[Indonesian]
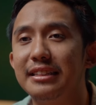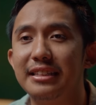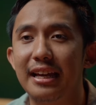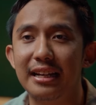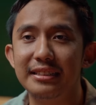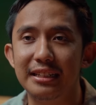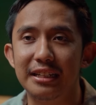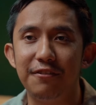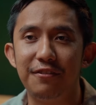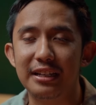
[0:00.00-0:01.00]
secara
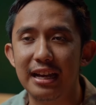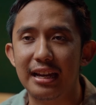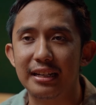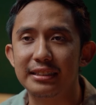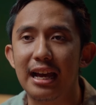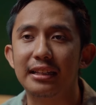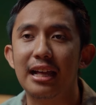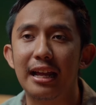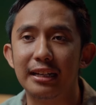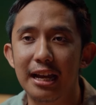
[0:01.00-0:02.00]
signifikan saat
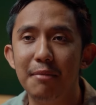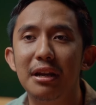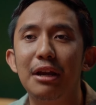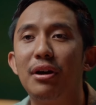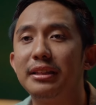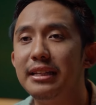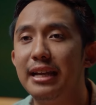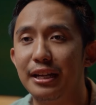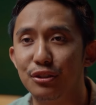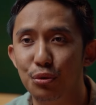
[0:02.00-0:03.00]
harga melewati
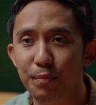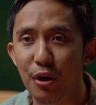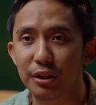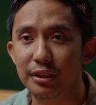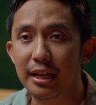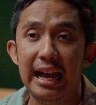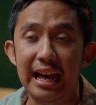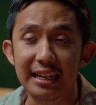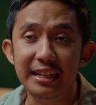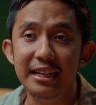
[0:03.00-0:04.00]
garis support.
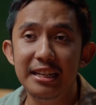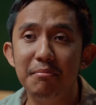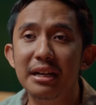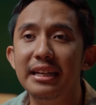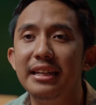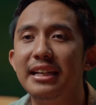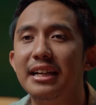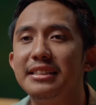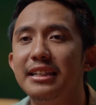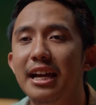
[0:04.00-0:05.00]
Hal ini
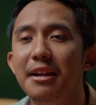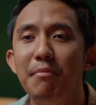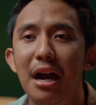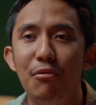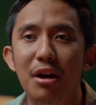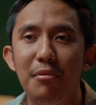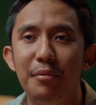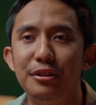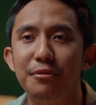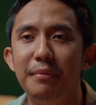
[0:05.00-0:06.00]
mengindikasikan bahwa momentum